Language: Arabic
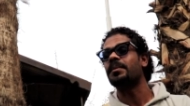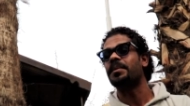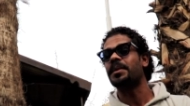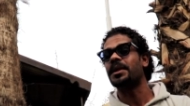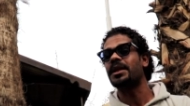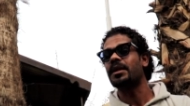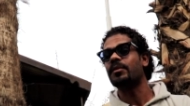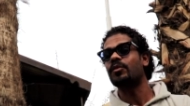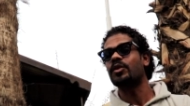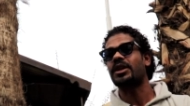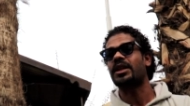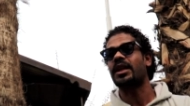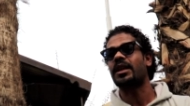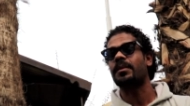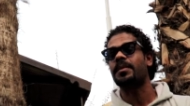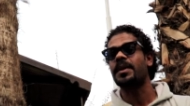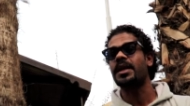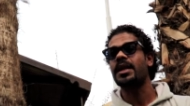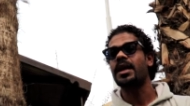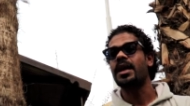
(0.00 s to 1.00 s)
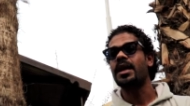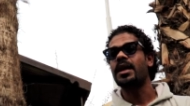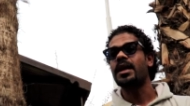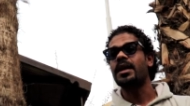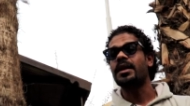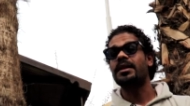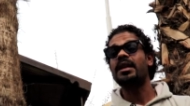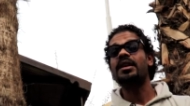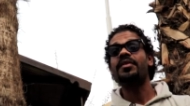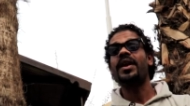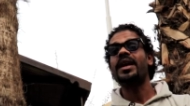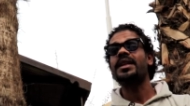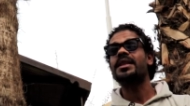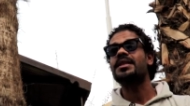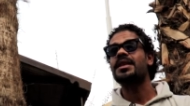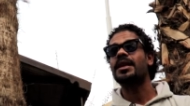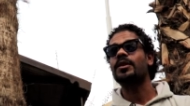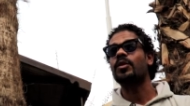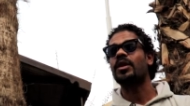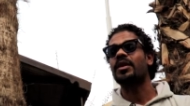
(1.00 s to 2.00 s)
بين المتدربين ده في حد
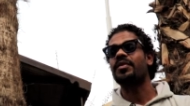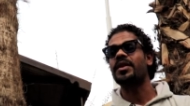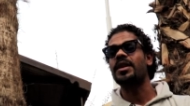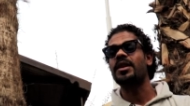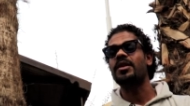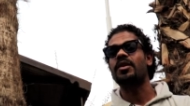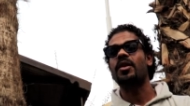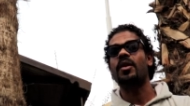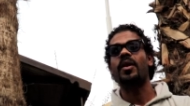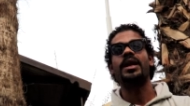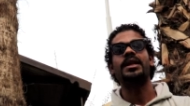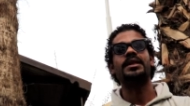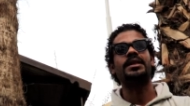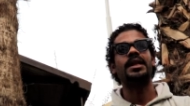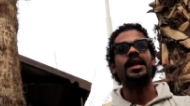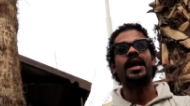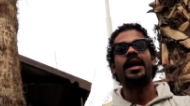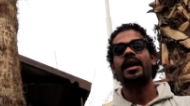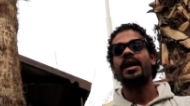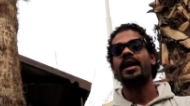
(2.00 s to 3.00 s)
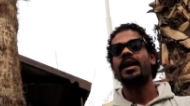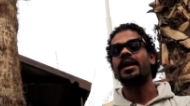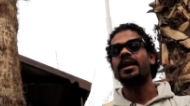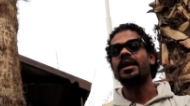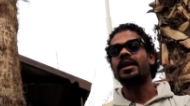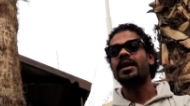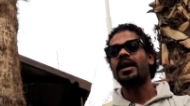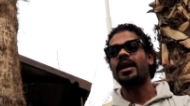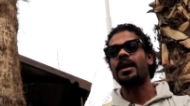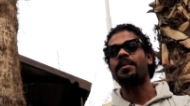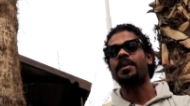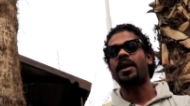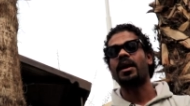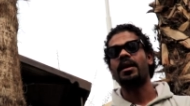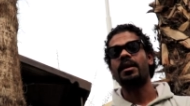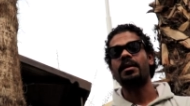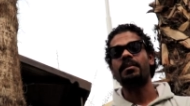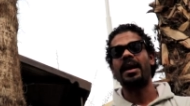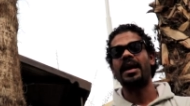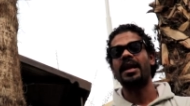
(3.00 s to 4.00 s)
ذاته كفيل ان هو يدي لك خبره
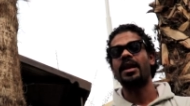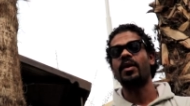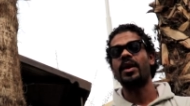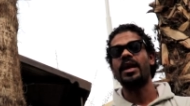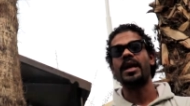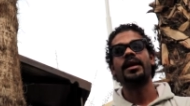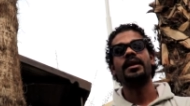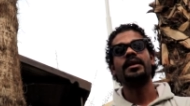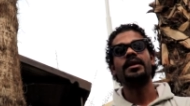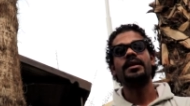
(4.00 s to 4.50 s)
معنويه